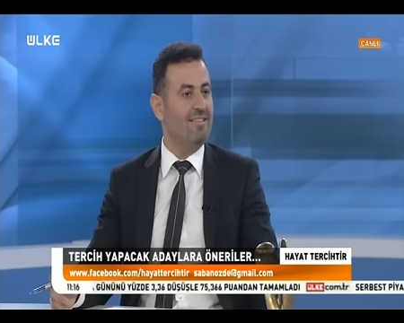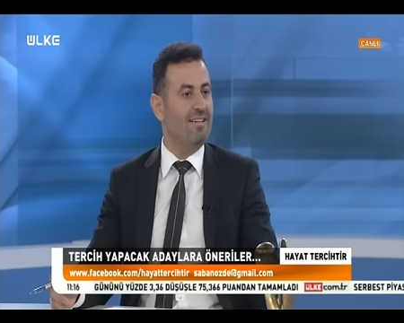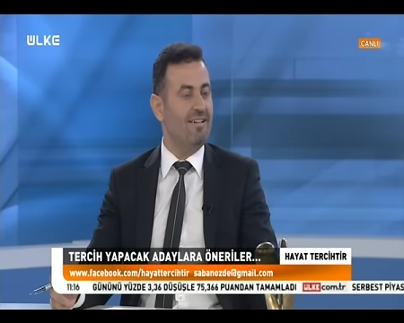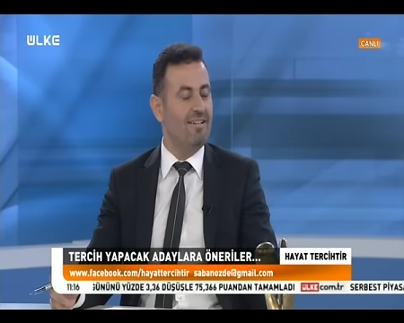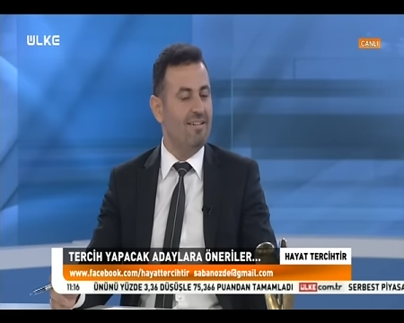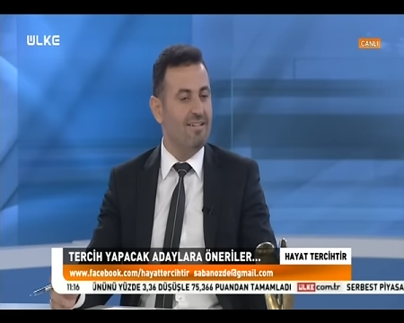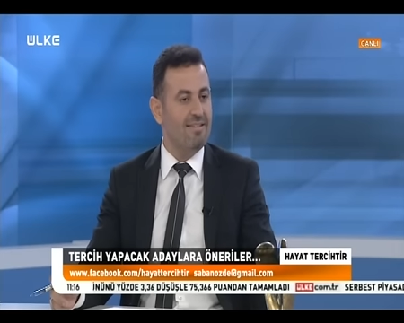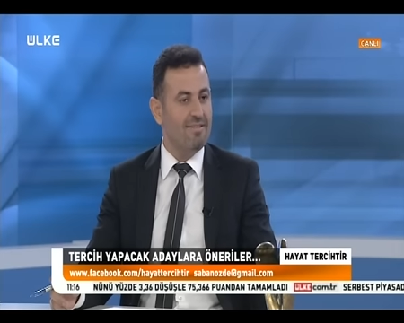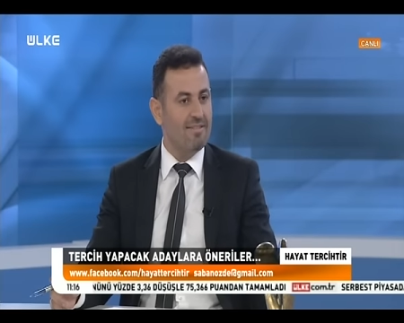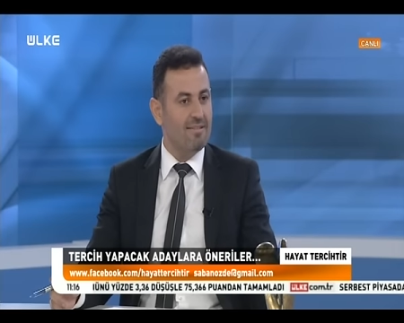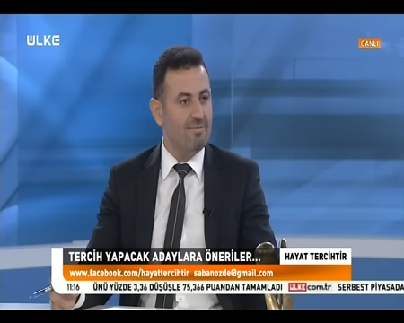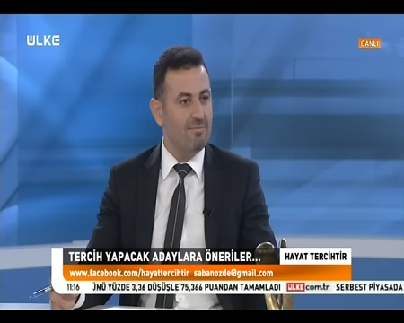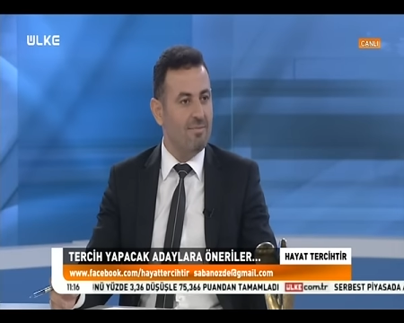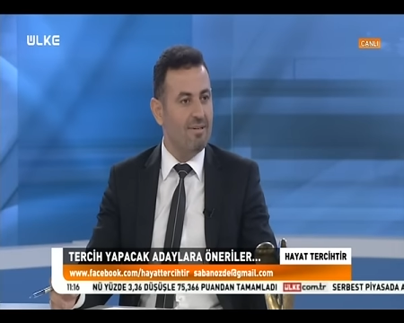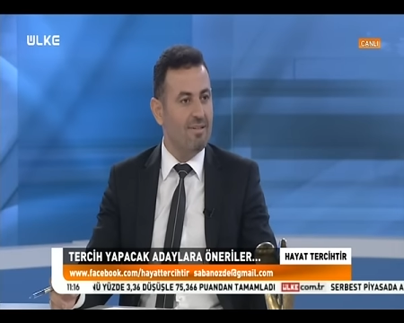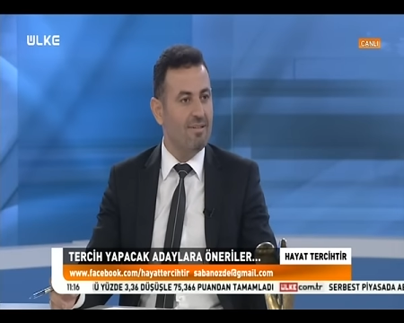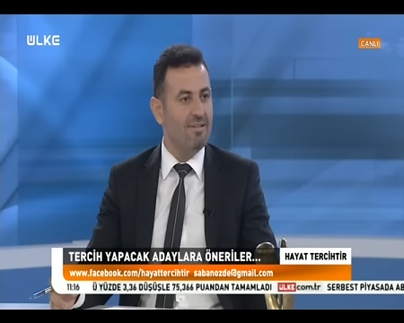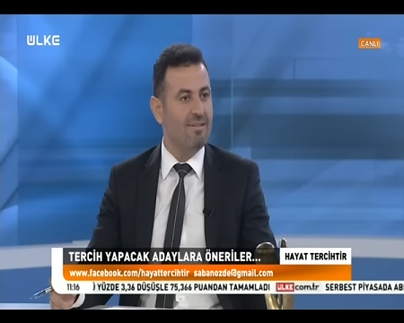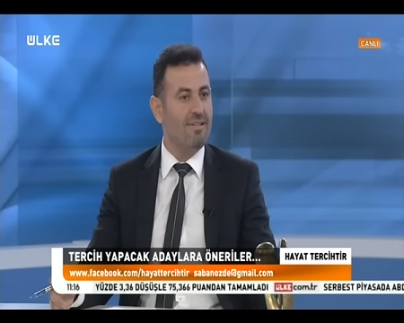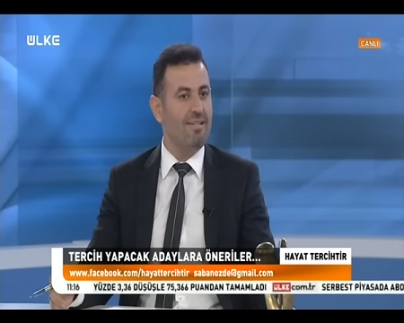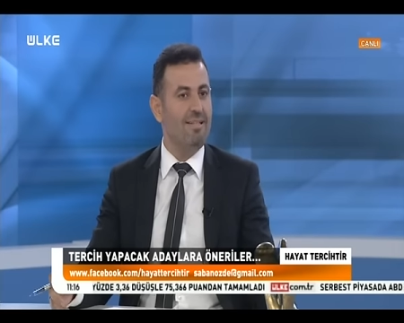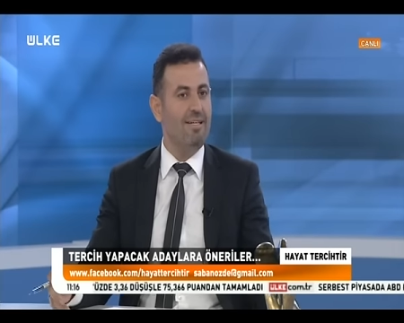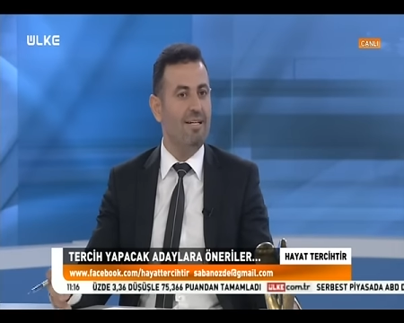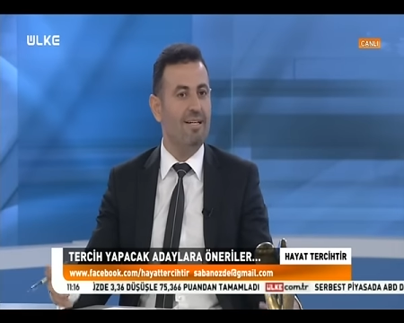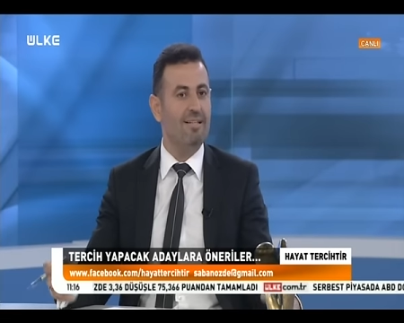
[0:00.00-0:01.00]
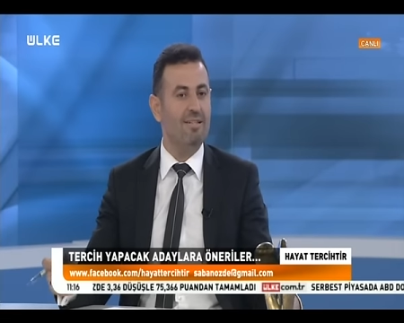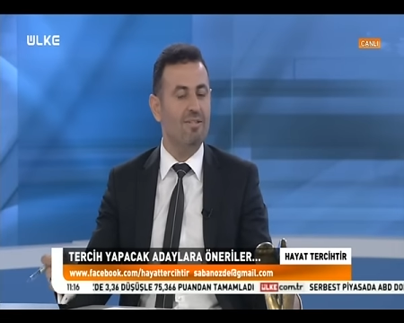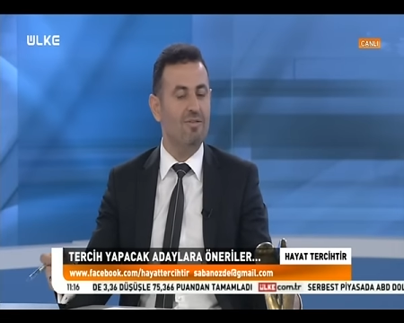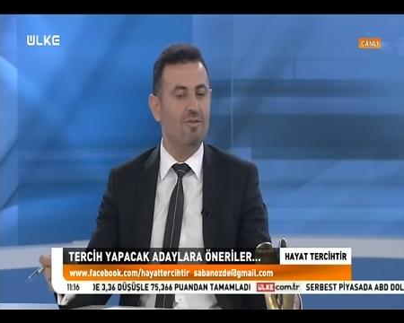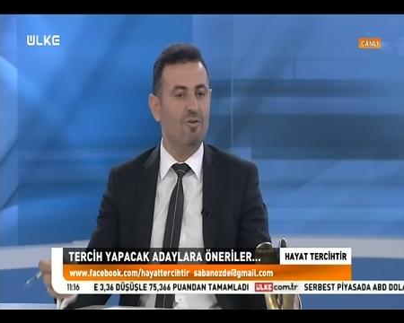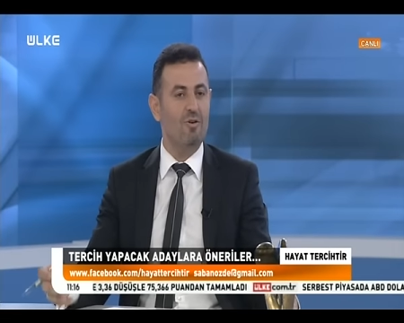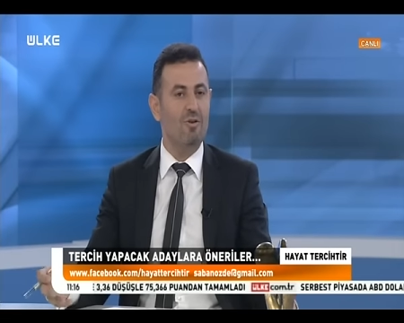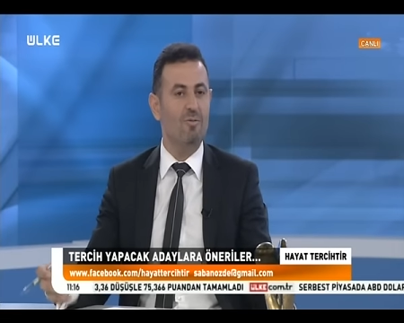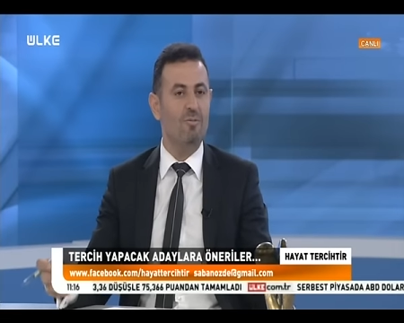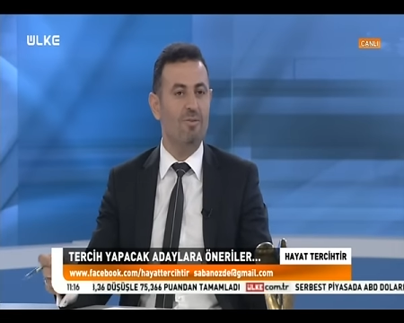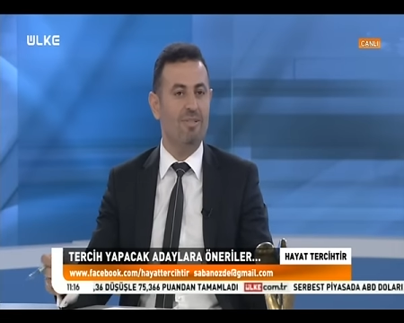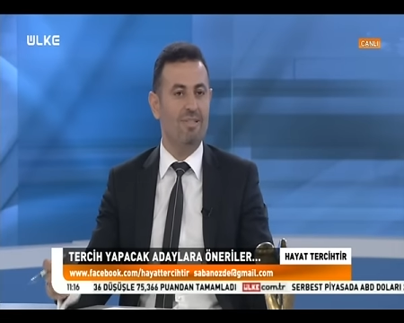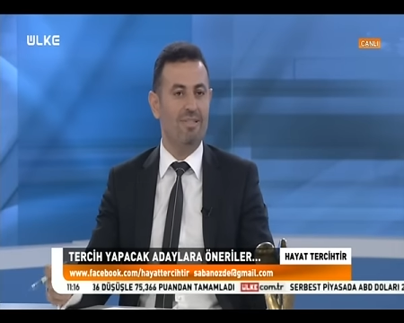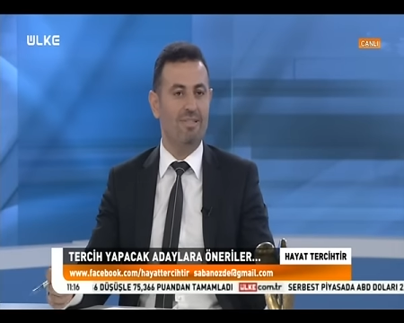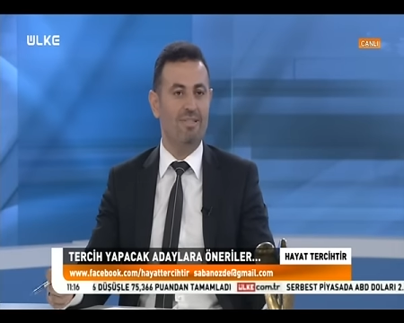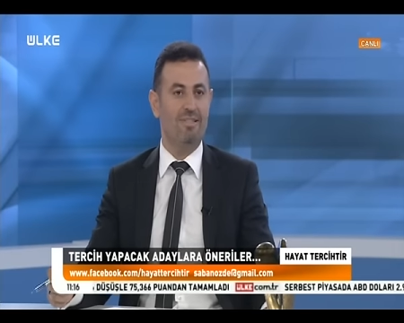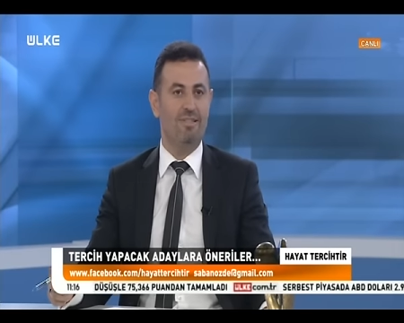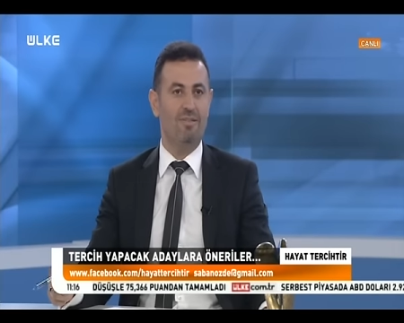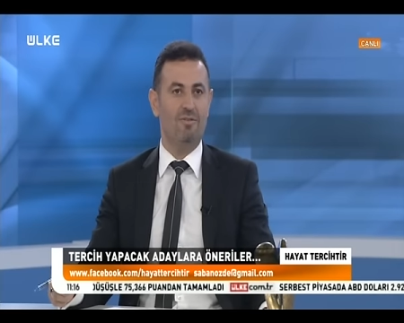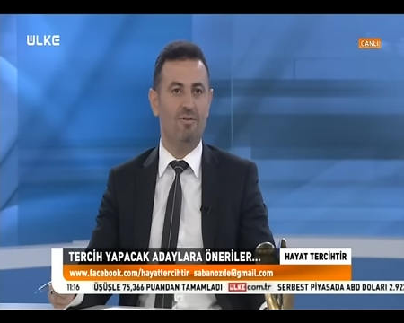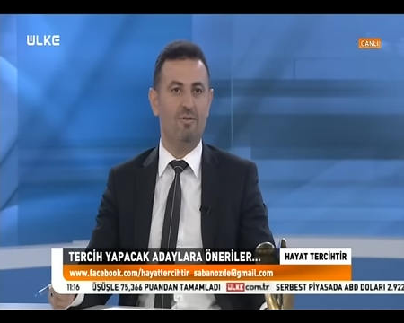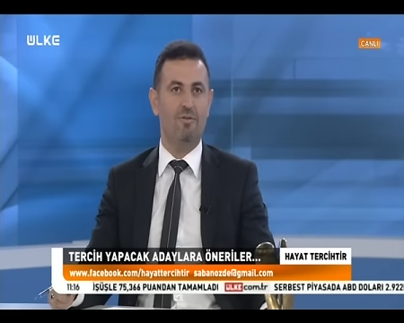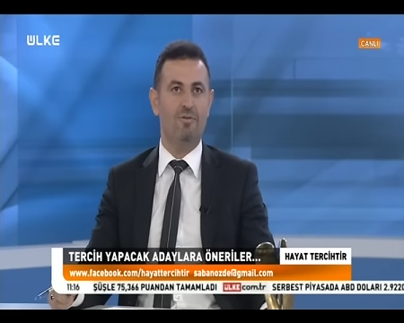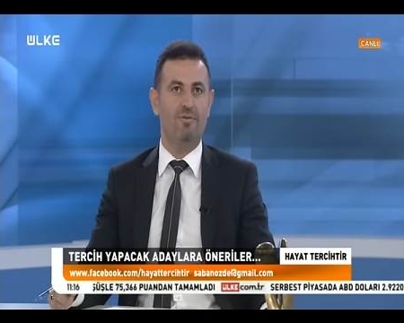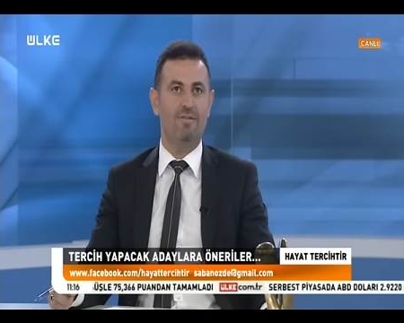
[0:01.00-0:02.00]
Aynı Değil zamanda mi? yalnız
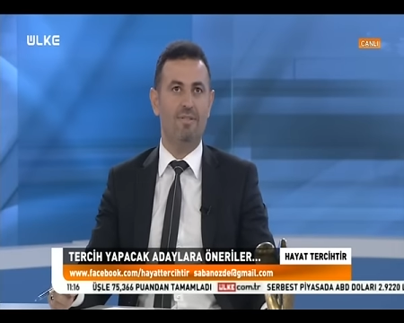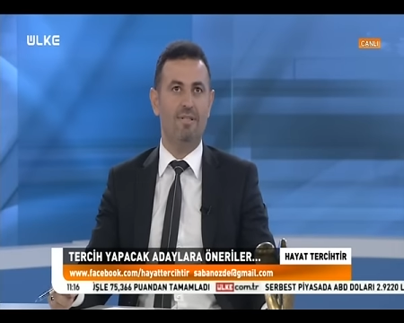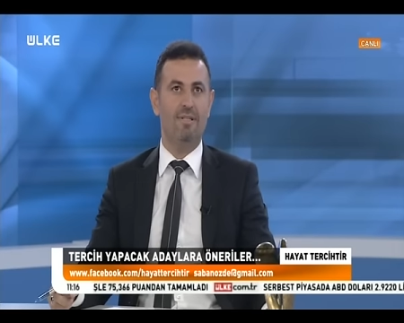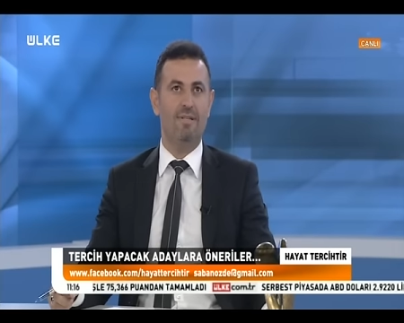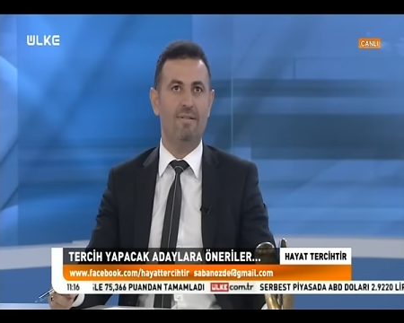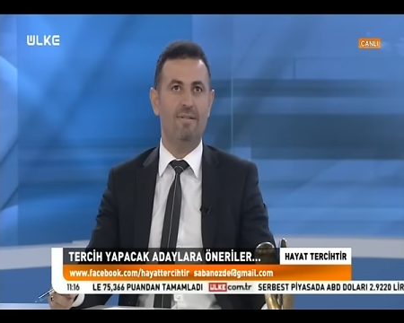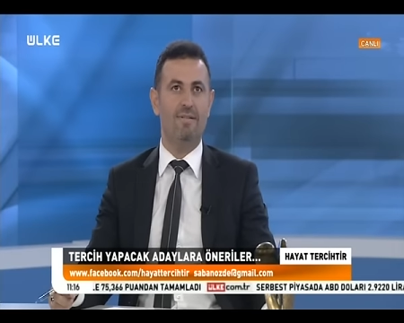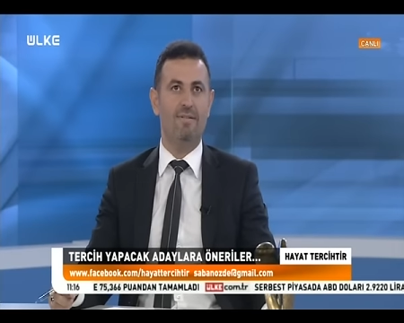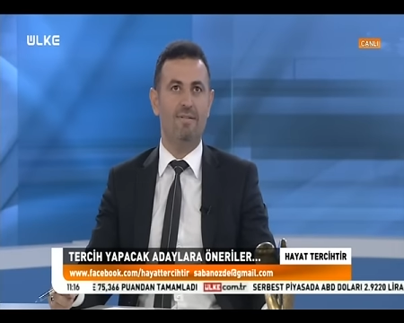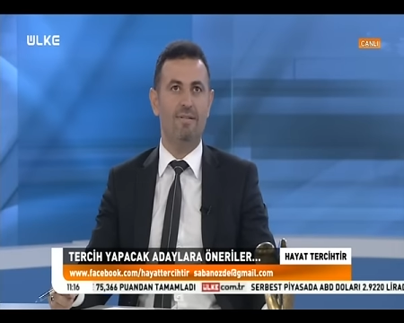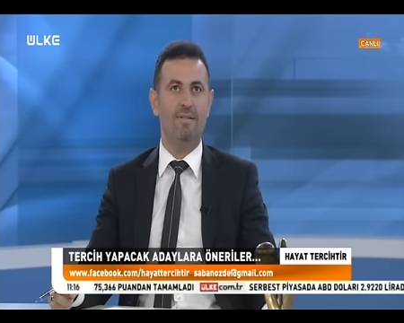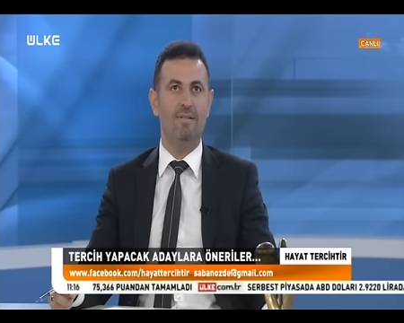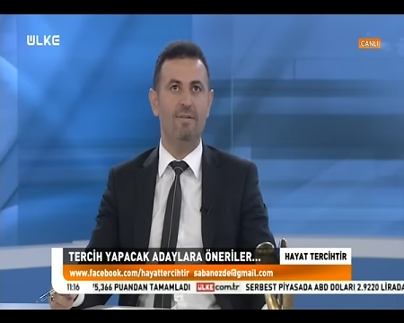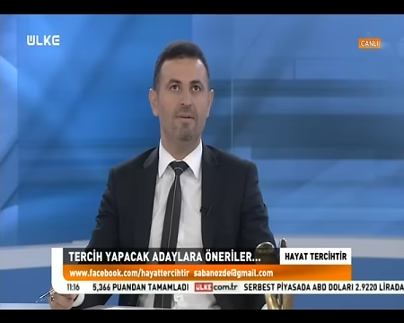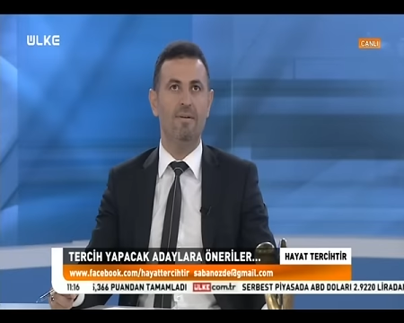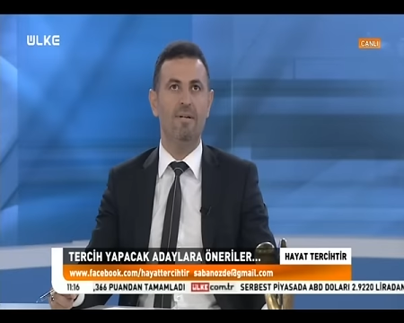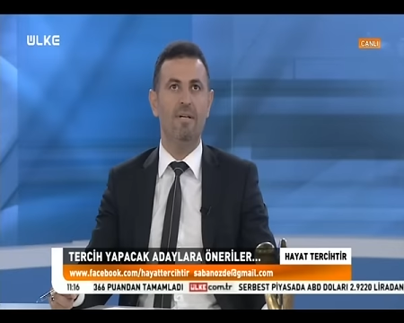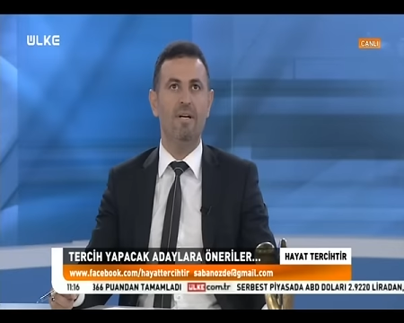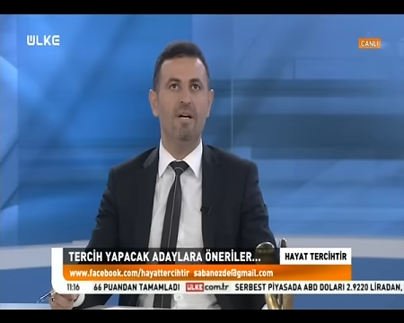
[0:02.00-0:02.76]
olmadıklarının göstergesidir.